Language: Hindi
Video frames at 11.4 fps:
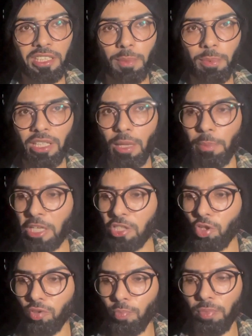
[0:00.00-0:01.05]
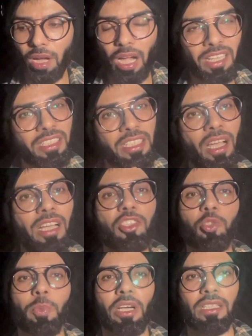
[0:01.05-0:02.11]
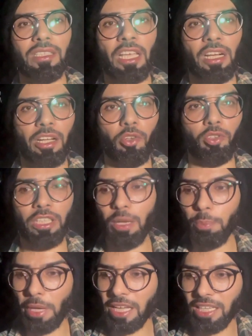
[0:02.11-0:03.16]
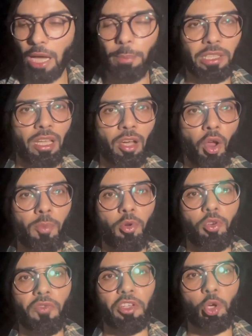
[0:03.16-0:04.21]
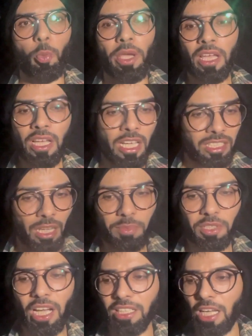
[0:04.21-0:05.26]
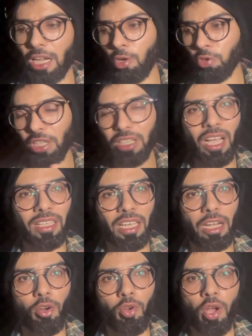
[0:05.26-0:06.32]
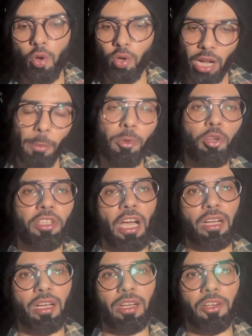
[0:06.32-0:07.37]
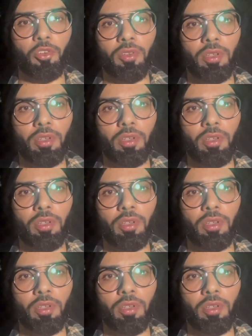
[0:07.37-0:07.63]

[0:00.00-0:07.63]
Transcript: जब करके भेजते हो तो अच्छी खासी उसमें गलतियाँ कर रहे होते यार मैं क्या बता रहा हूँ आप लोगों को वीडियो में समझा क्या रहा हूँ दिखा क्या रहा हूँ और आप लोग क्या कर रहे हो